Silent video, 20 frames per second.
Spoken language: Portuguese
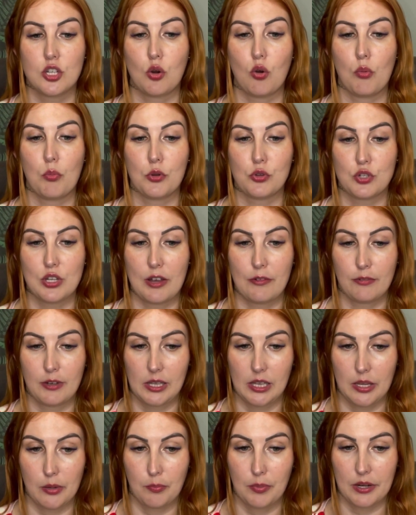como eu já
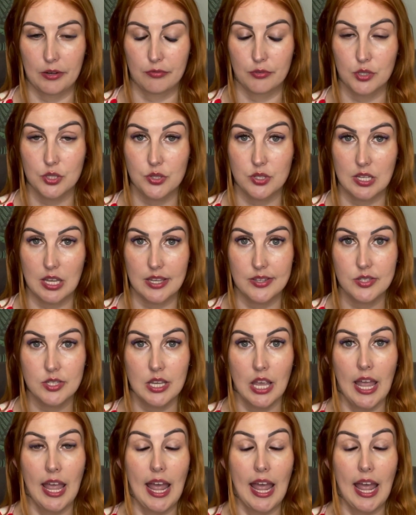falei para vocês.